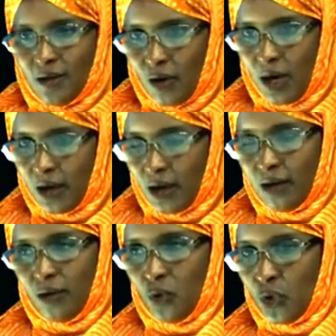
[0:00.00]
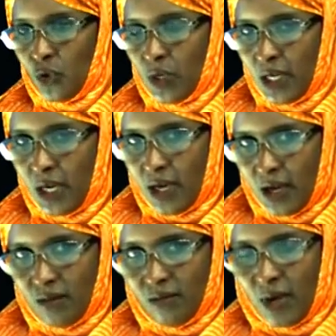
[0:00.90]
تعرقل الوصول
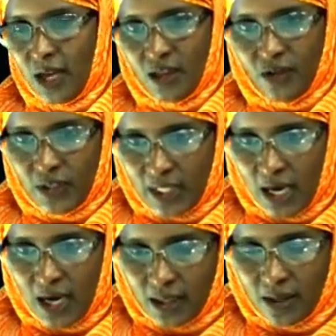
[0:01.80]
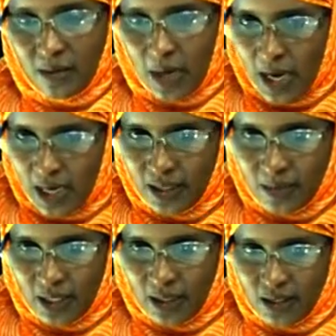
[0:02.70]
إليها حتى في ساحات باحات
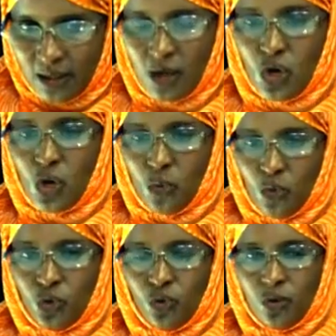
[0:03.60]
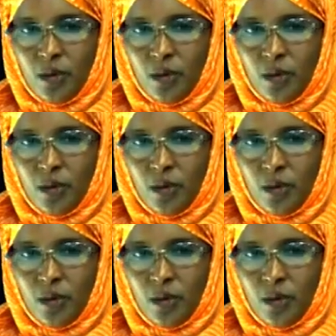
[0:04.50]
المدرسة موجود